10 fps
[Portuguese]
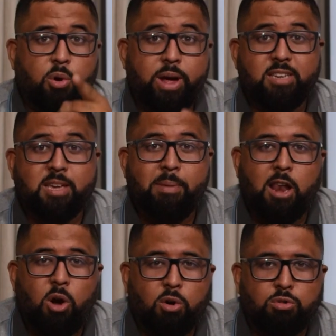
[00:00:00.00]
conhece a
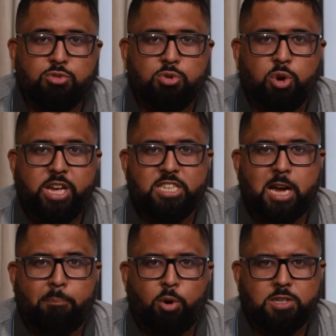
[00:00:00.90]
melhor consultoria de
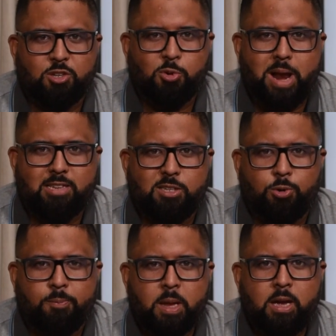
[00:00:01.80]
apostas do
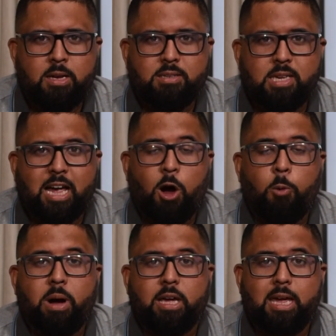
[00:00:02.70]
Brasil? Siga
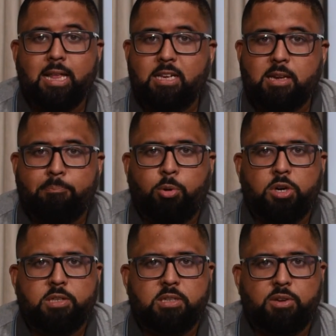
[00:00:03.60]
arroba Guia das
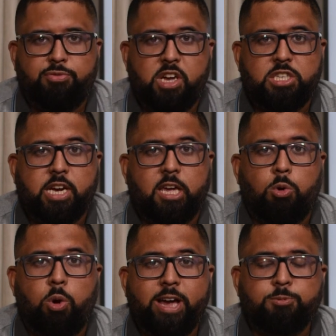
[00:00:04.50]
Apostas e veja que
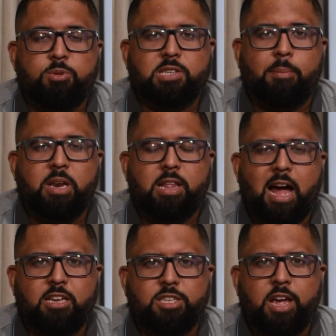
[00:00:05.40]
com
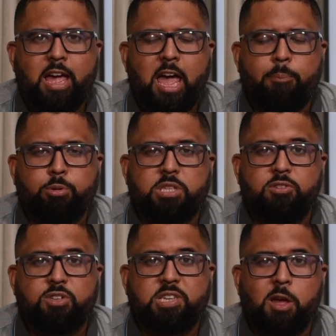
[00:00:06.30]
responsabilidade é
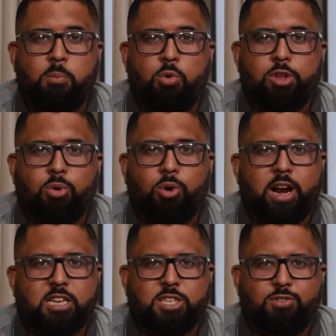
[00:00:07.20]
possível ser muito
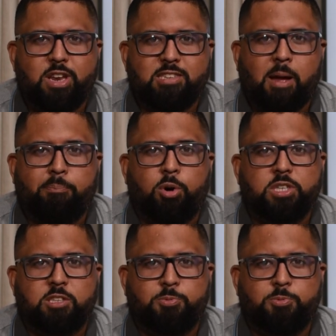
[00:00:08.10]
lucrativo nas apostas